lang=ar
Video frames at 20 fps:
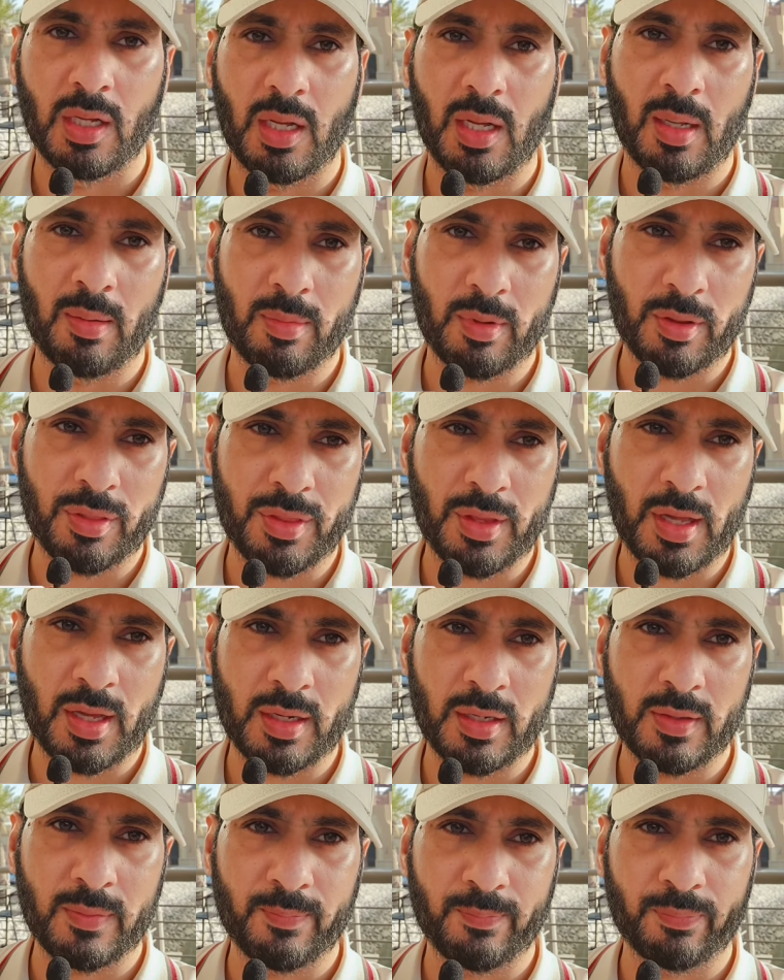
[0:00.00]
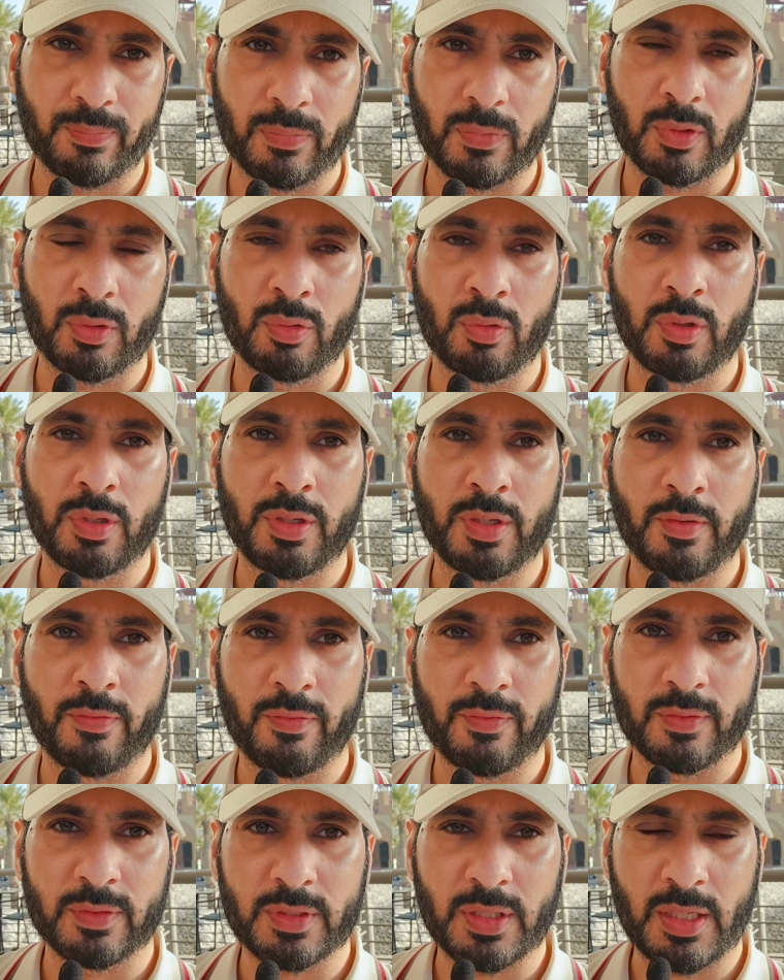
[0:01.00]
الامر الثاني يقول انه
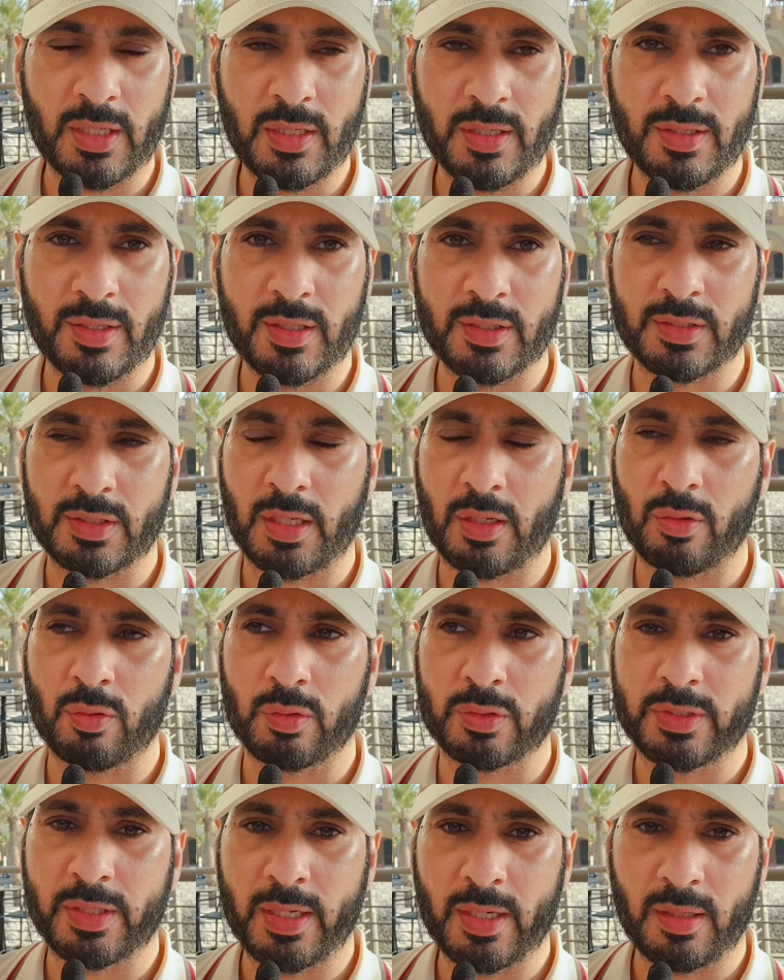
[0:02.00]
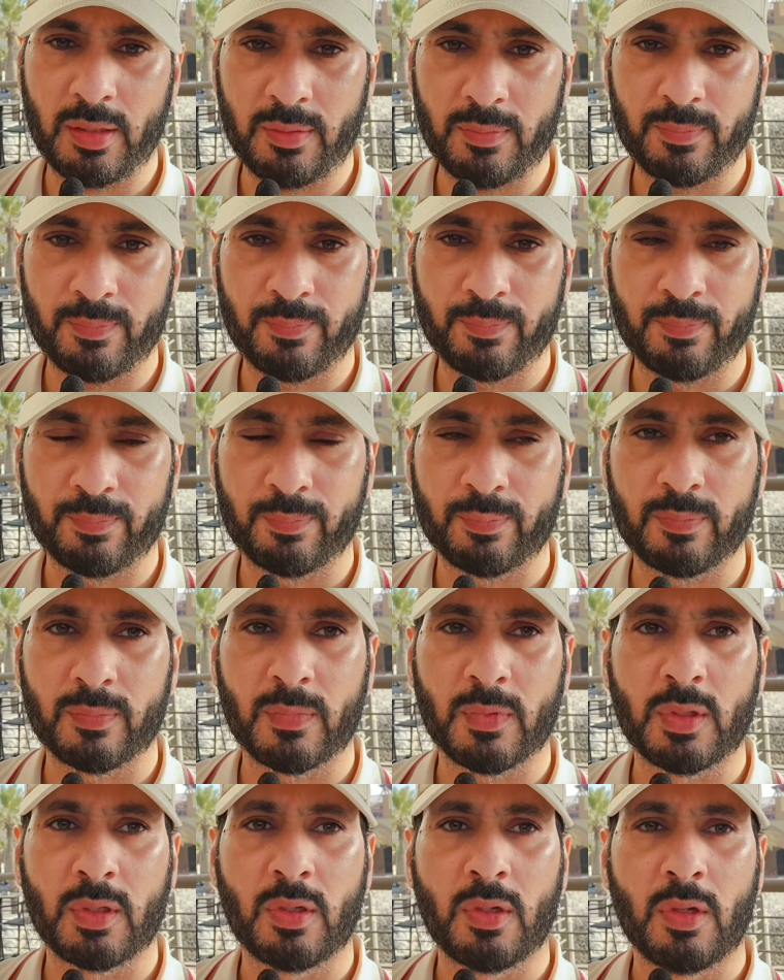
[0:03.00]
صحيح ان الصاروخ سريع
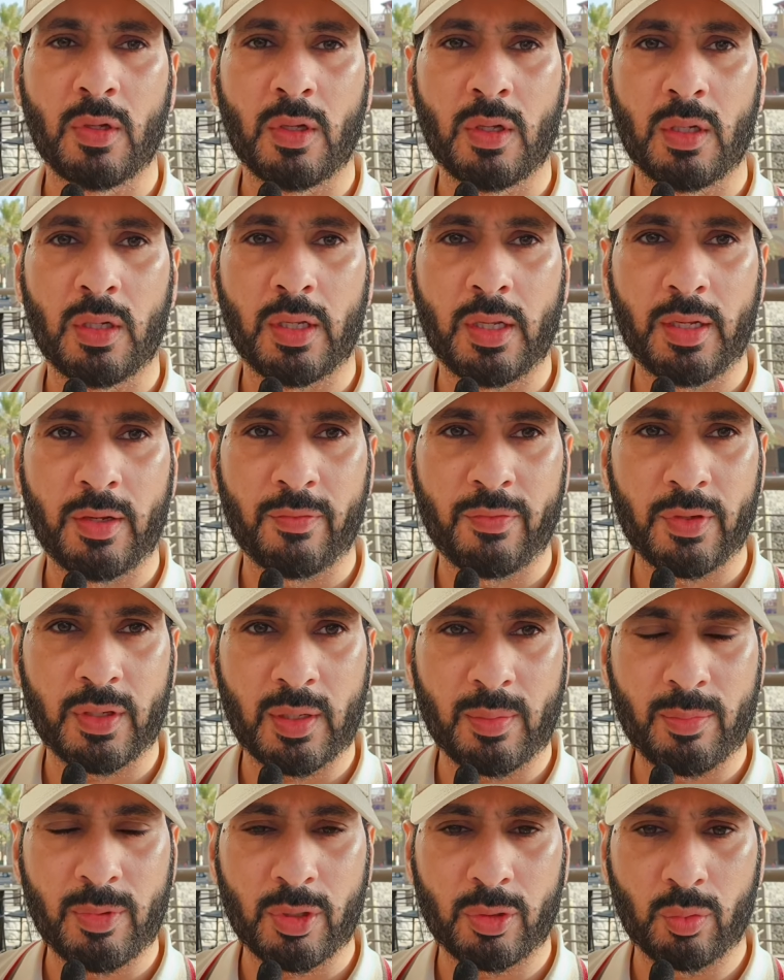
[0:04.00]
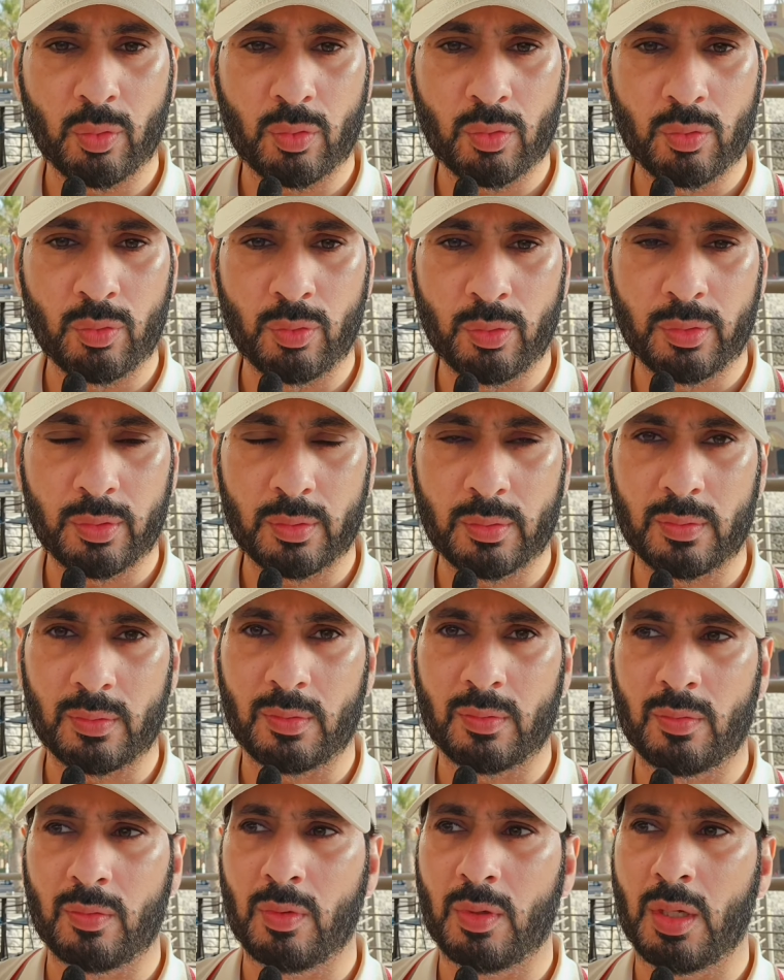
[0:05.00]
لان في كميه وقود
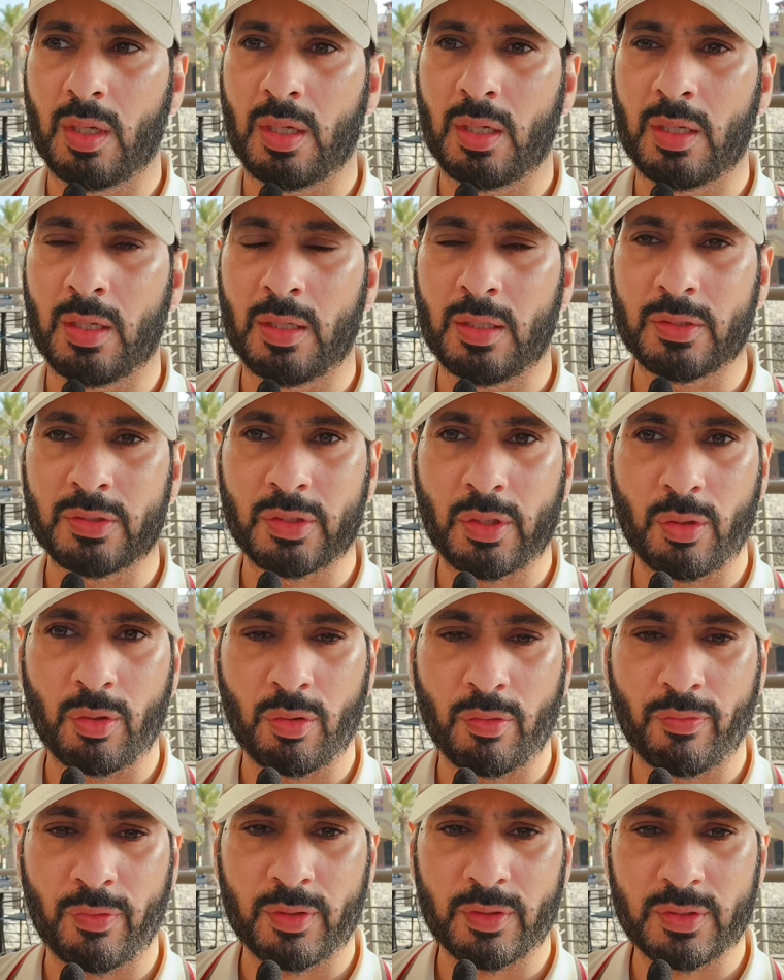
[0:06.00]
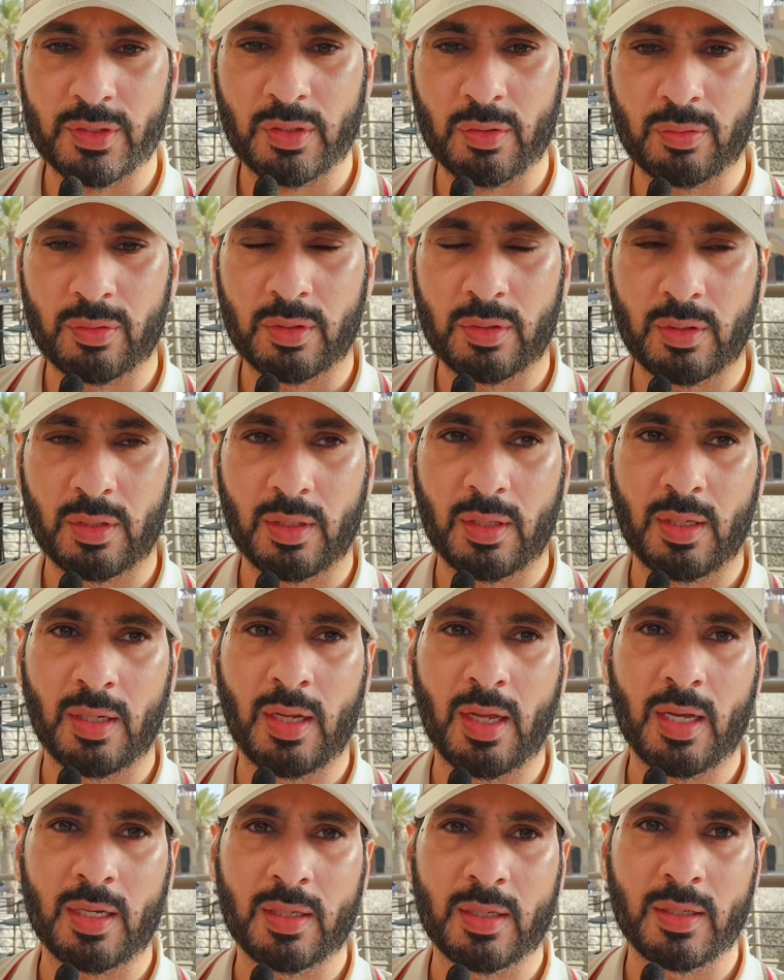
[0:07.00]
وصاروخ فرط صوتي
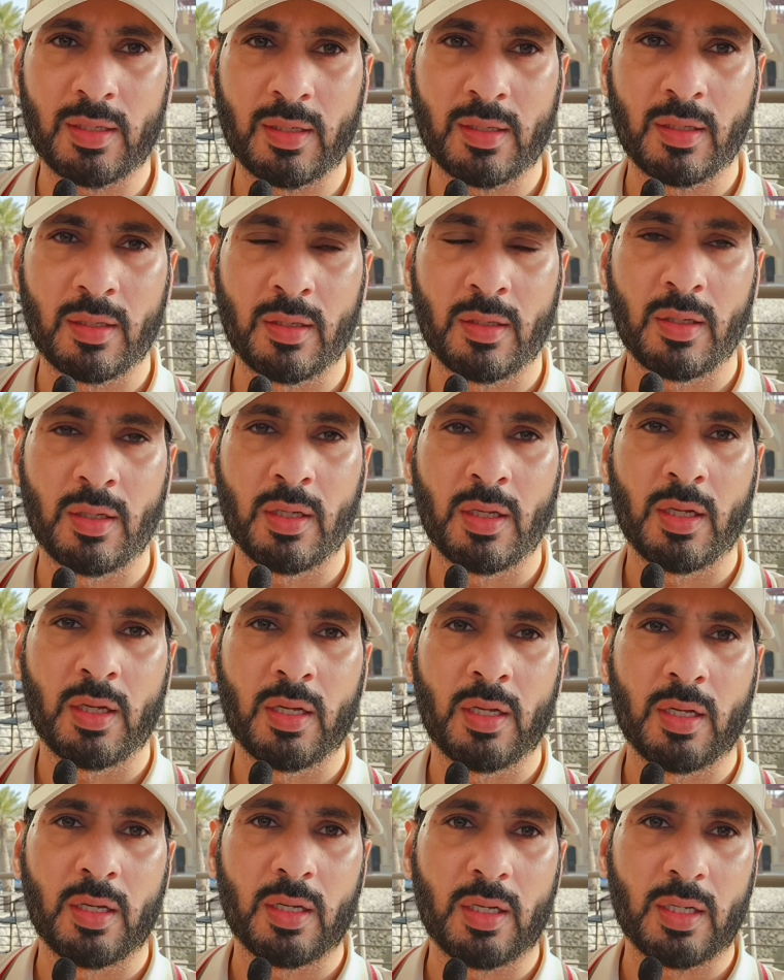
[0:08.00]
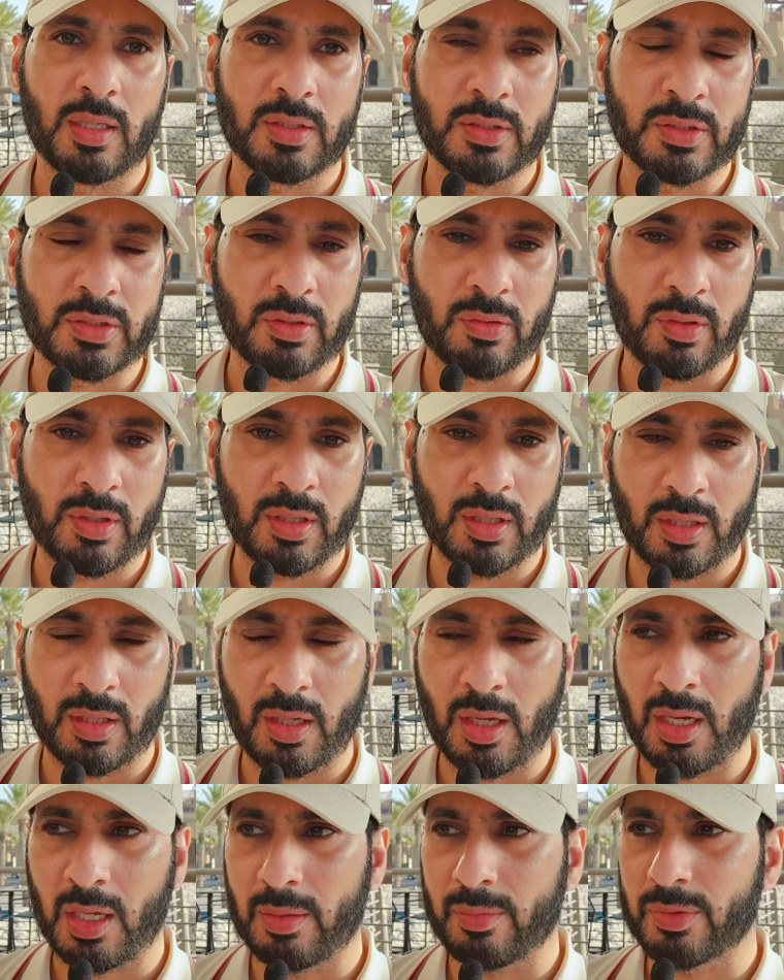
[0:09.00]
لكن الصواريخ
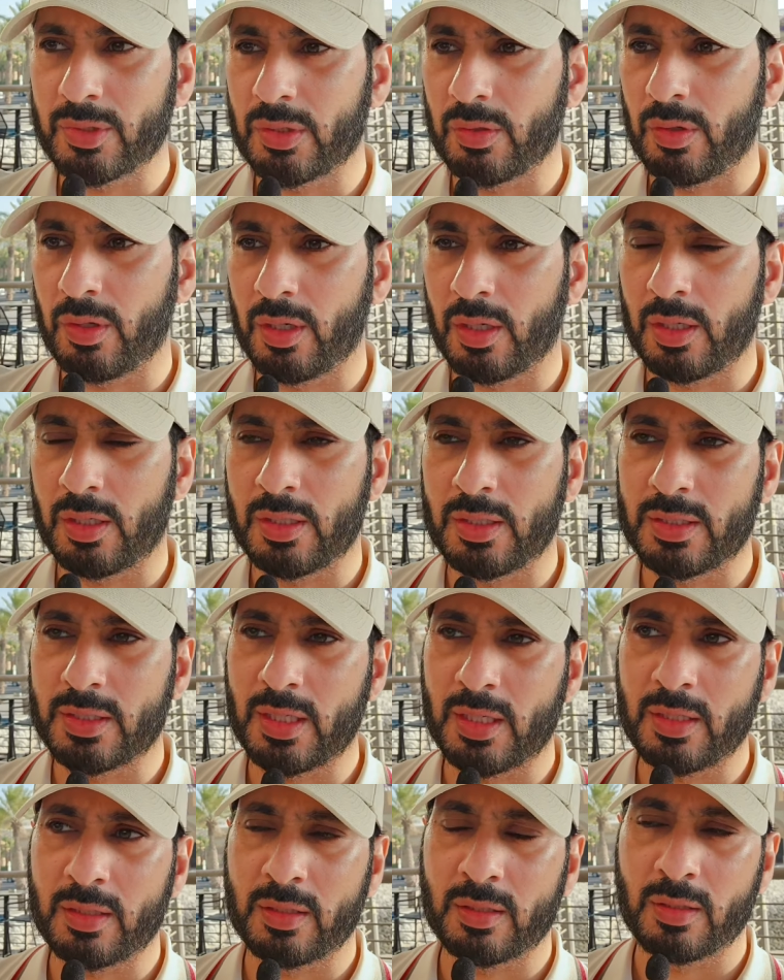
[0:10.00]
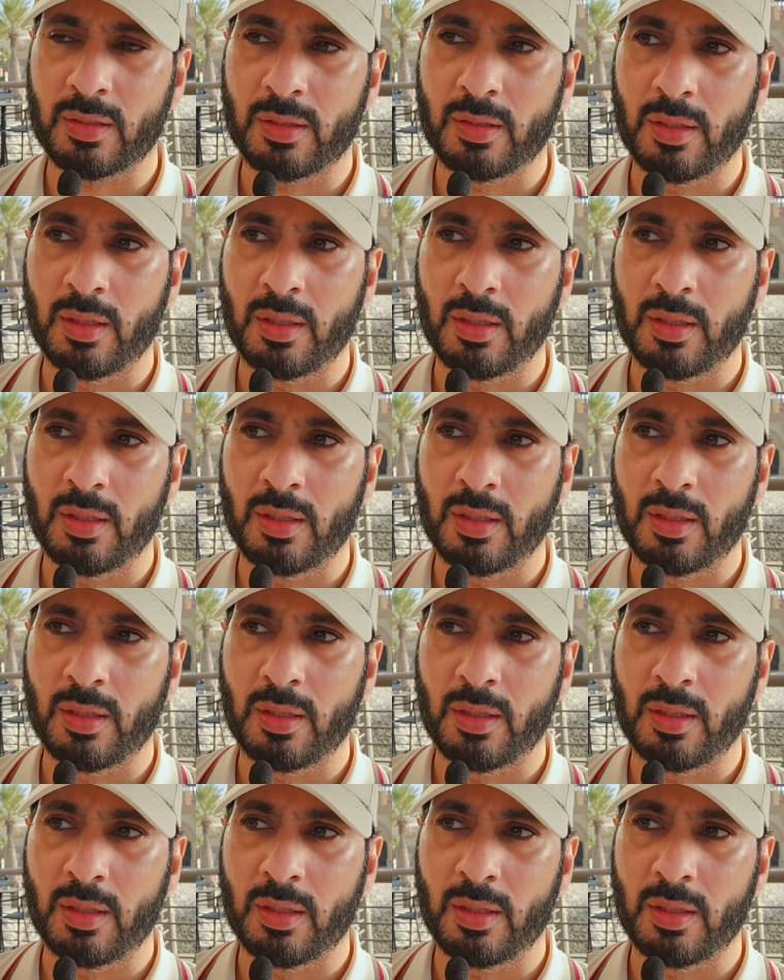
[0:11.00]
أغلب الصواريخ اللي نزلت